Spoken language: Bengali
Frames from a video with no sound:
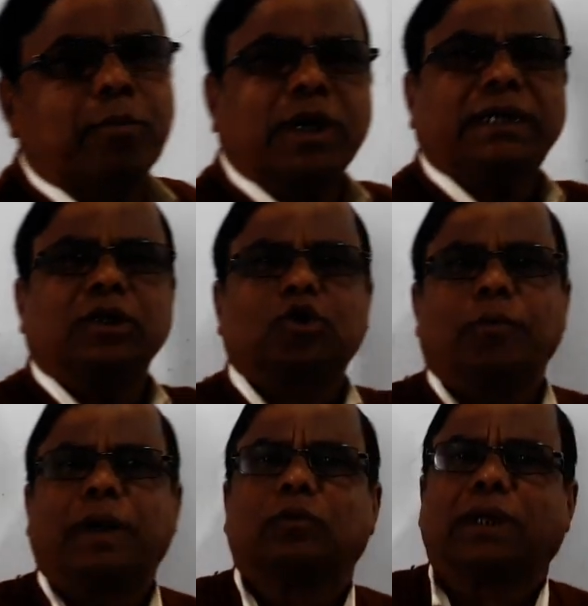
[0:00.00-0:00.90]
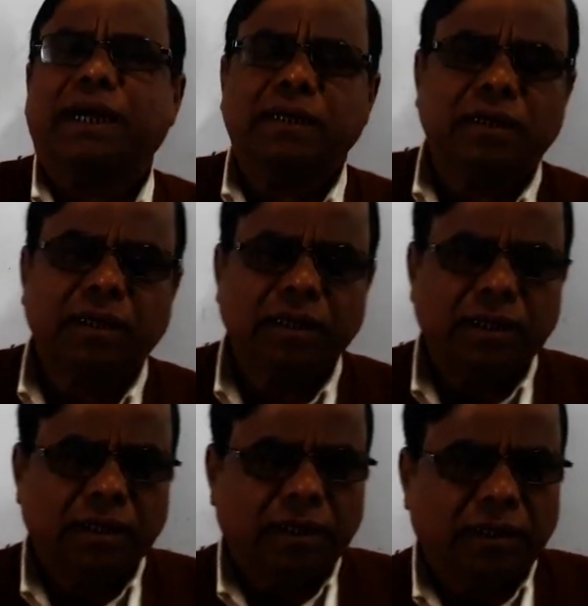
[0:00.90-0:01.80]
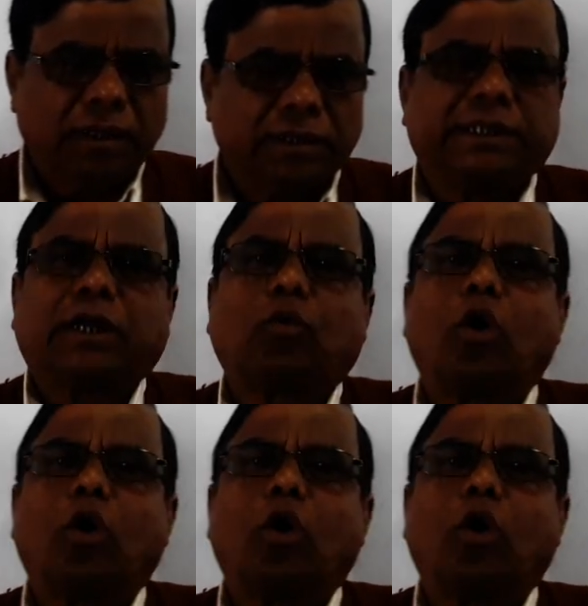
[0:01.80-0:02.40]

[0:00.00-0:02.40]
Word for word: এমন একটি সমানতা যেটা